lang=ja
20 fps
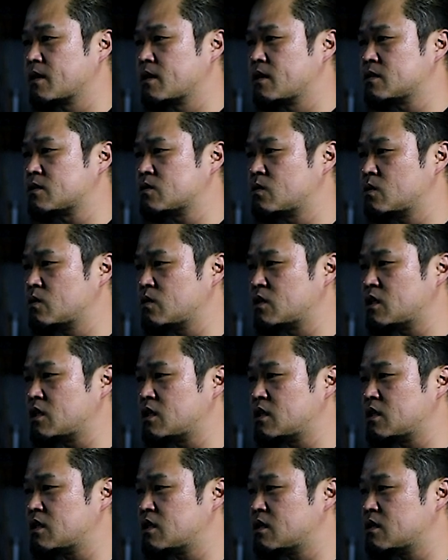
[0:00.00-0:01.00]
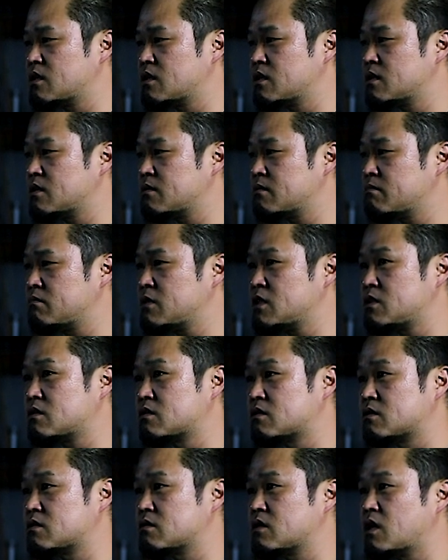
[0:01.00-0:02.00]
でその時3
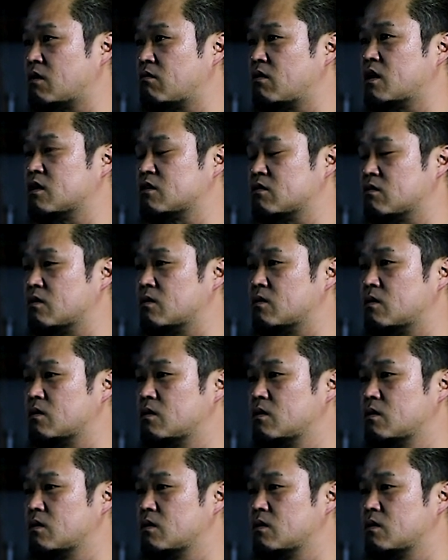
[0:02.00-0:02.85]
つのアワードを